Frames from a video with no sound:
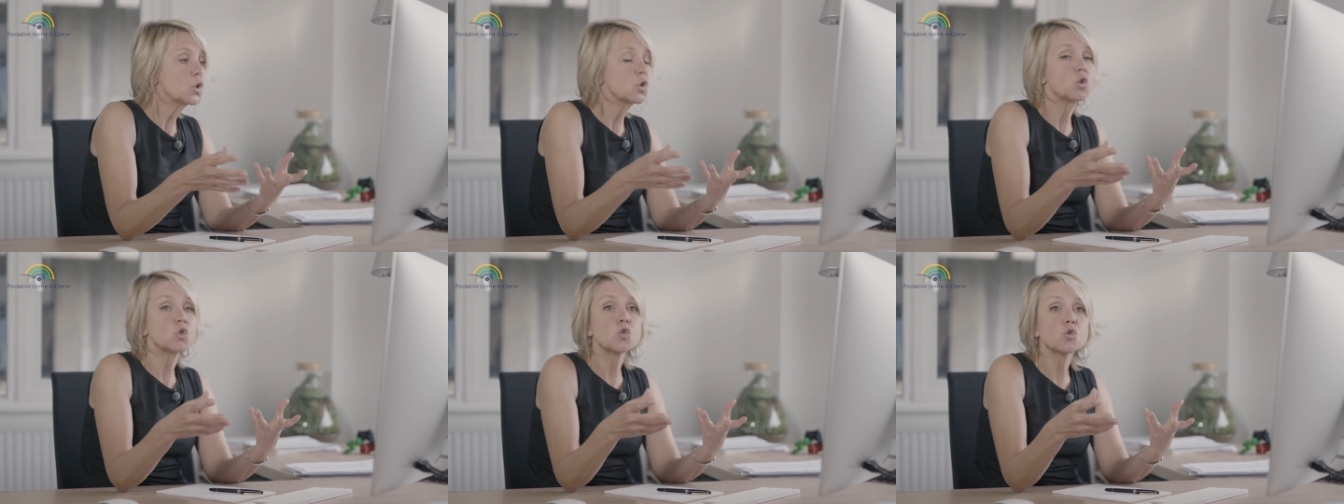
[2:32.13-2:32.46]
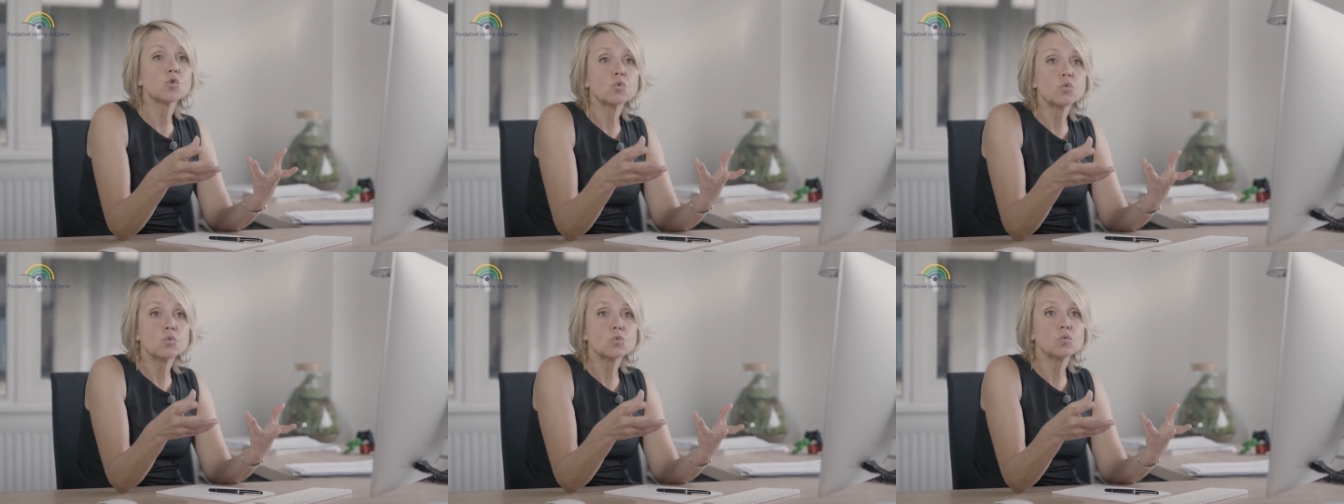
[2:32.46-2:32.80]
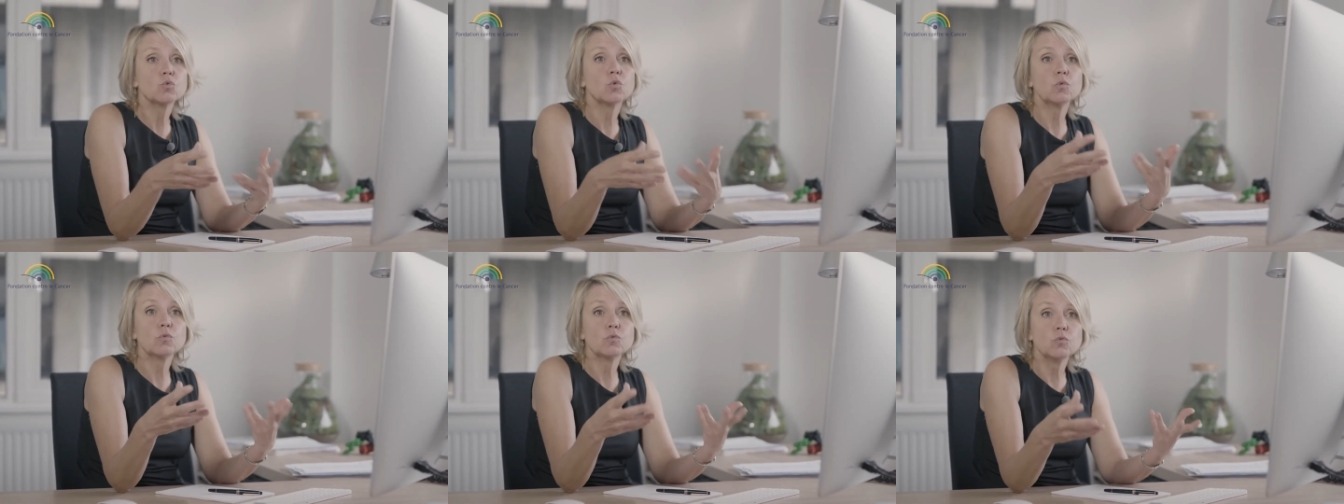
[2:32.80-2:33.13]
sont
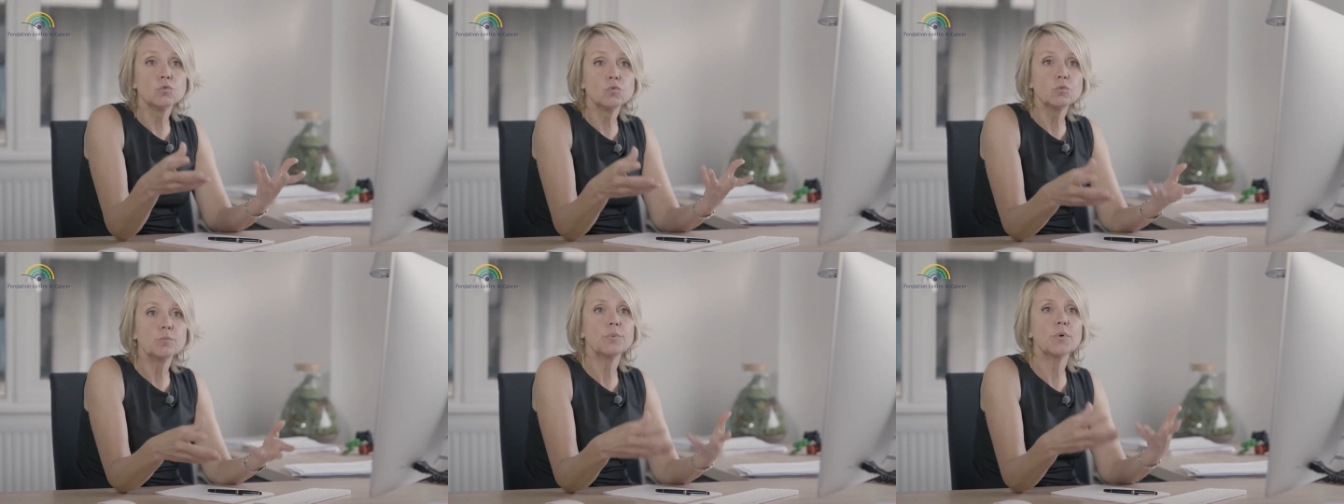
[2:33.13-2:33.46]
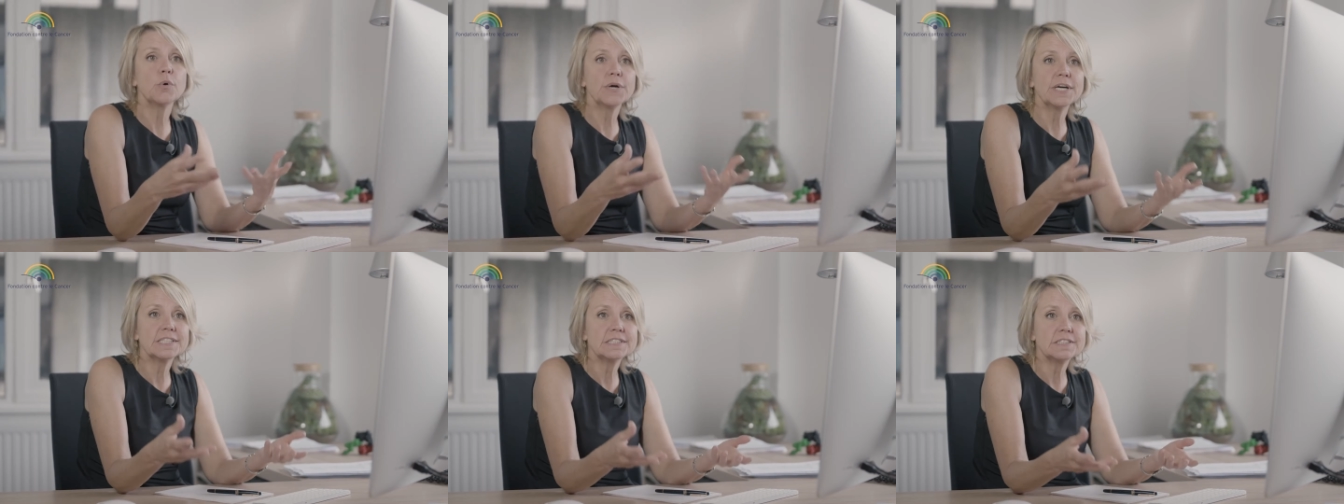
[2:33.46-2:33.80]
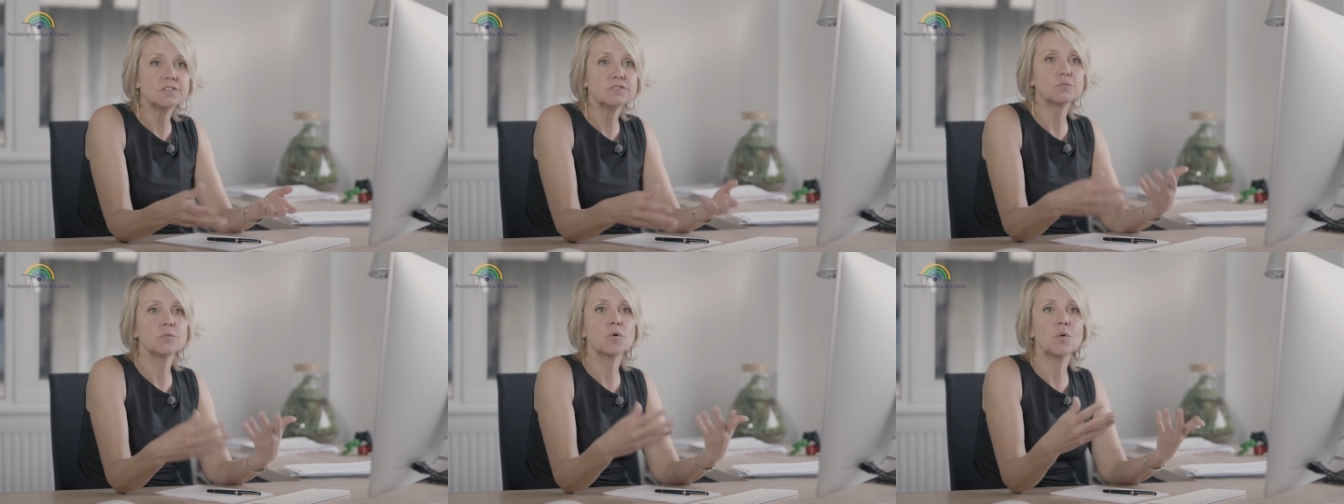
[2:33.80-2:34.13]
devenus
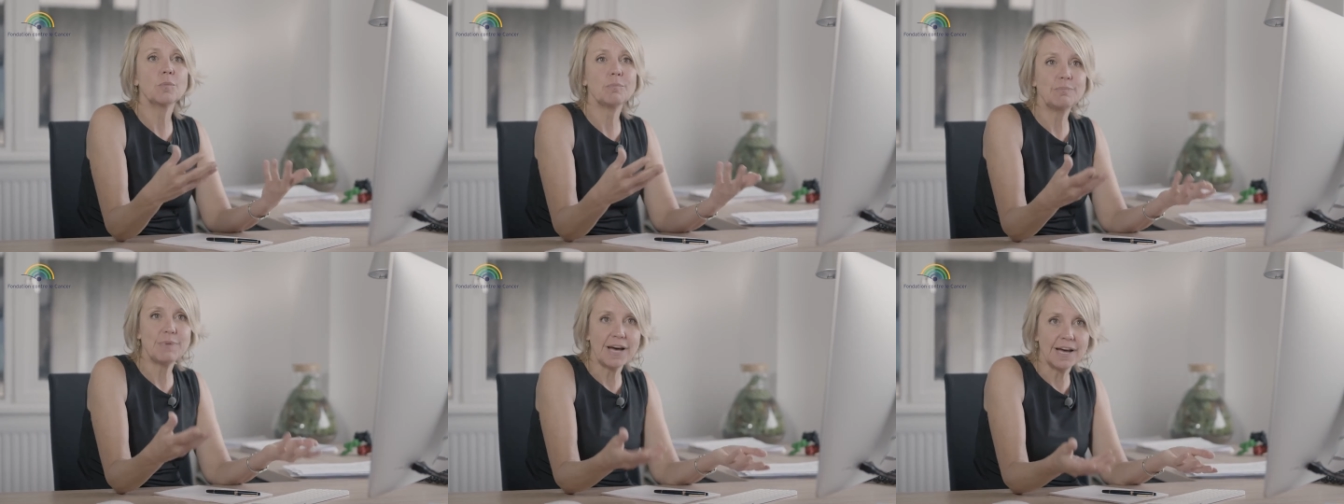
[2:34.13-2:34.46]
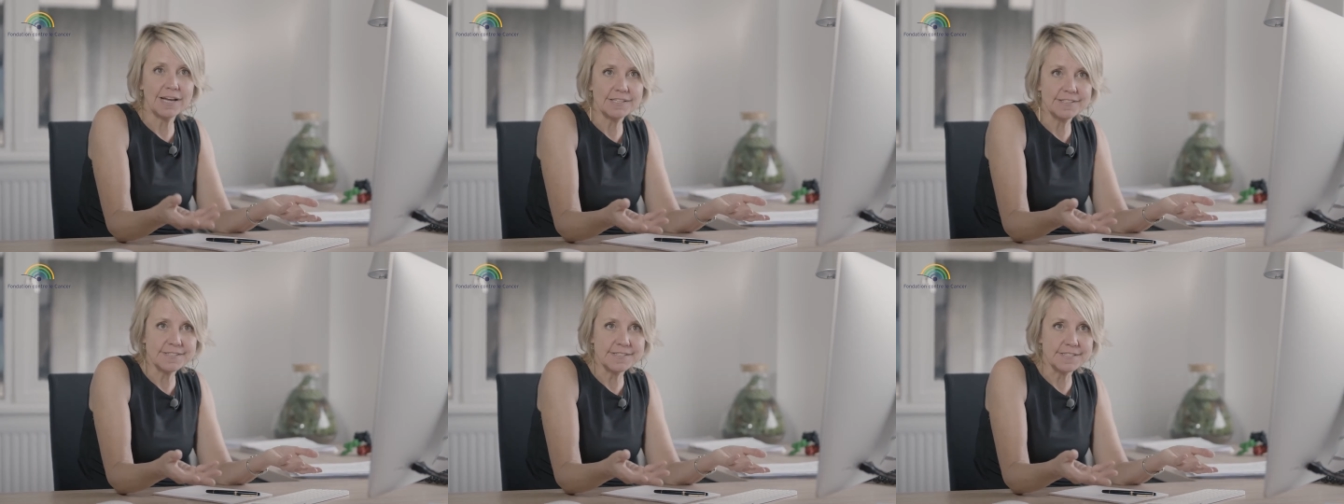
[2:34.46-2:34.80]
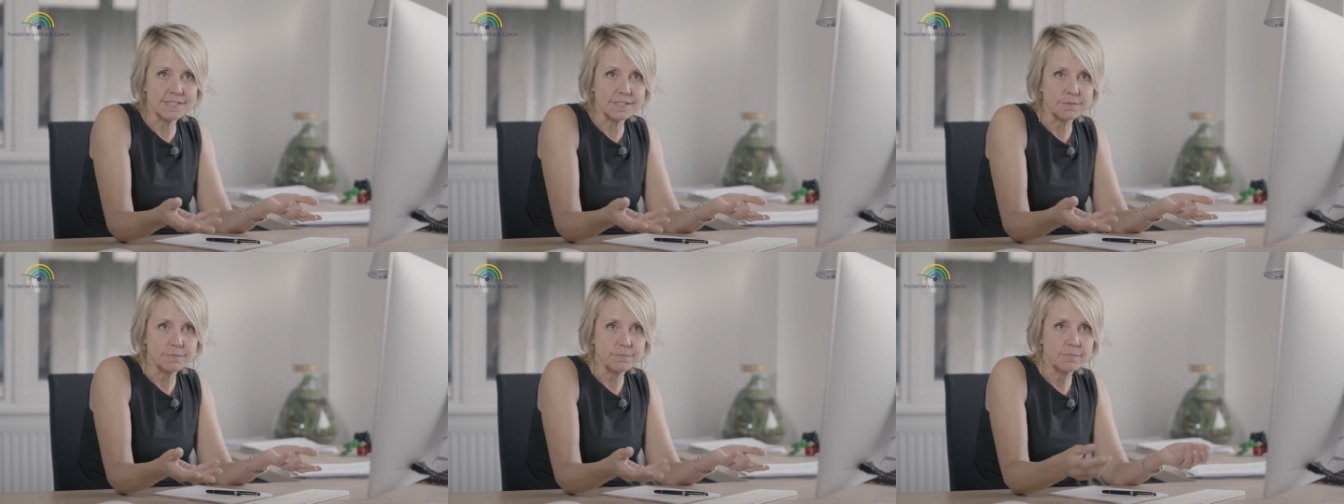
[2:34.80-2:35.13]
progressivement
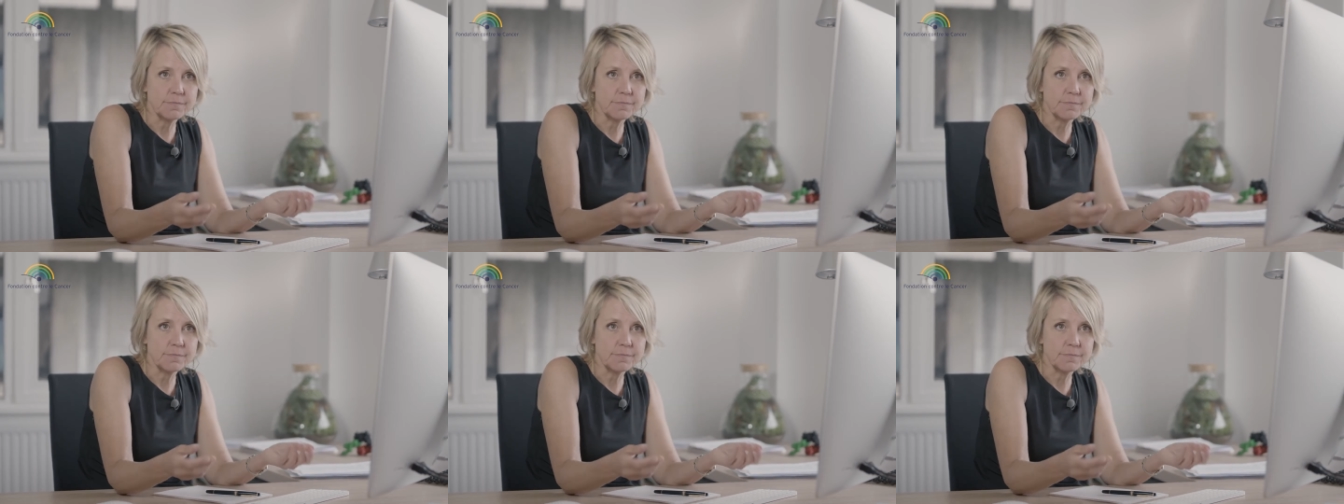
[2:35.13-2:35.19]
paralysés.